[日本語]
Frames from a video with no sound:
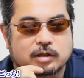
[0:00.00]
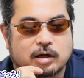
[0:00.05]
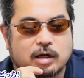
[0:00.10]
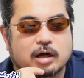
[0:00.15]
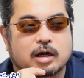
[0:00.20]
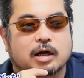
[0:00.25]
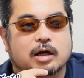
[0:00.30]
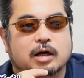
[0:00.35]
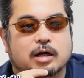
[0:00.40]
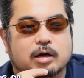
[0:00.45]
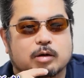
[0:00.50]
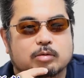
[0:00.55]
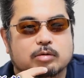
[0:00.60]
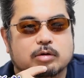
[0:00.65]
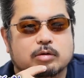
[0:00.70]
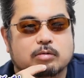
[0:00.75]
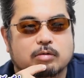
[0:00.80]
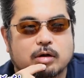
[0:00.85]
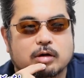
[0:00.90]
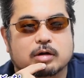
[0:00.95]
ああ、
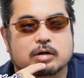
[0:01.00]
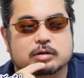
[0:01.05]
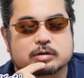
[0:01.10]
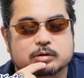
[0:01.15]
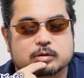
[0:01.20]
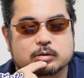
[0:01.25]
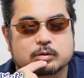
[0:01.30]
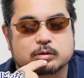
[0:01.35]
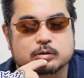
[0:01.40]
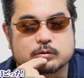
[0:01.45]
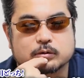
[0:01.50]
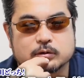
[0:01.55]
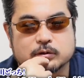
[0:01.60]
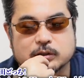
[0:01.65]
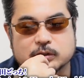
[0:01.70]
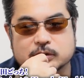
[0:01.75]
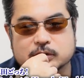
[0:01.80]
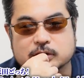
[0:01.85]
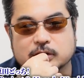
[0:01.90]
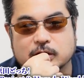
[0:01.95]
俺はそういう
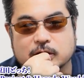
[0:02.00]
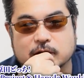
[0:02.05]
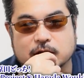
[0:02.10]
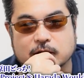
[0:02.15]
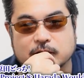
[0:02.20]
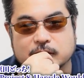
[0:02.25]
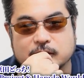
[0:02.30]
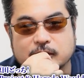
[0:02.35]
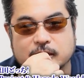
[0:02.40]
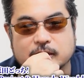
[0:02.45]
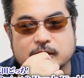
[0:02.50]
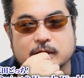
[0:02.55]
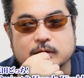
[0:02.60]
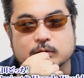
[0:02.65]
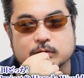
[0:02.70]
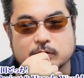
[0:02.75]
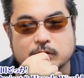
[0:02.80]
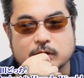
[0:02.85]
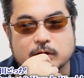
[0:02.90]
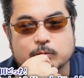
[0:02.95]
気遣いが嫌な
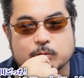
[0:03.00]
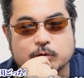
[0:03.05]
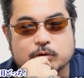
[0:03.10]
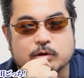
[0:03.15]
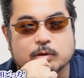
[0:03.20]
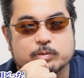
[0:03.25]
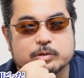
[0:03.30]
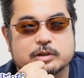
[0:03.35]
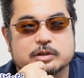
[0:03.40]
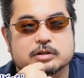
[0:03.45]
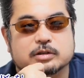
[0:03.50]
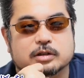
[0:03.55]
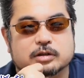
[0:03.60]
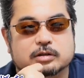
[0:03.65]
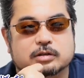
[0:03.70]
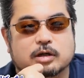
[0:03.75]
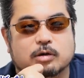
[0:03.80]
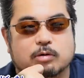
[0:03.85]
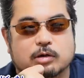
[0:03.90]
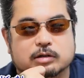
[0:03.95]
ので僕は
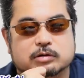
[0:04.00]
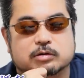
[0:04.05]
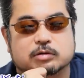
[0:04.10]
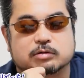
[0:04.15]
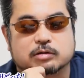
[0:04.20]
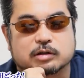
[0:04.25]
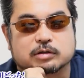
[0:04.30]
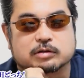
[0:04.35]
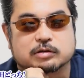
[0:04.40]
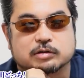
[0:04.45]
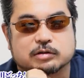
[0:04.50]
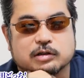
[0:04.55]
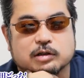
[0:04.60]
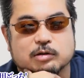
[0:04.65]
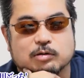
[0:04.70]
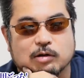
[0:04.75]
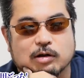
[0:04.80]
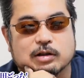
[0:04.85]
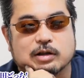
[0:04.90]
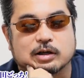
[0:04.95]
ビジネスかファーストクラスにしか
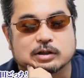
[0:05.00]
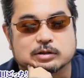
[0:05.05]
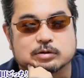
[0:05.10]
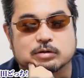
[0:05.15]
ならない。ああ、